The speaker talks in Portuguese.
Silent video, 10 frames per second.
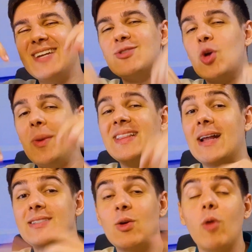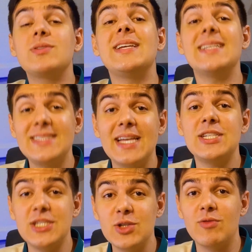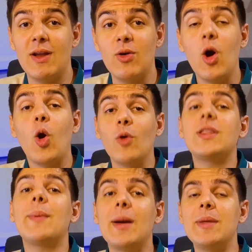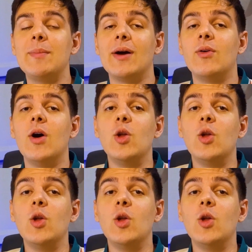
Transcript: aqui nos comentários e qual seria esse destino, velho. Conta pra mim, mano.